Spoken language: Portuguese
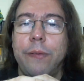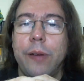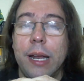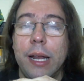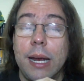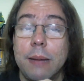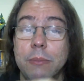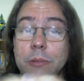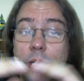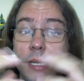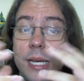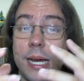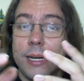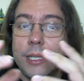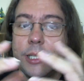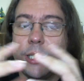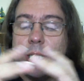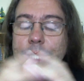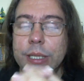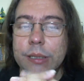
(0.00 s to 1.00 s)
falarmos em
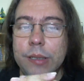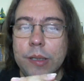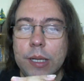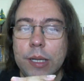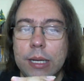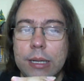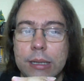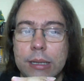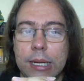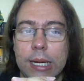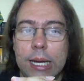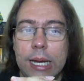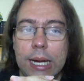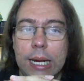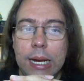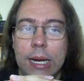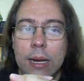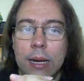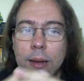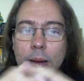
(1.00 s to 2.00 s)
artistas
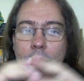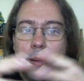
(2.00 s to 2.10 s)
é,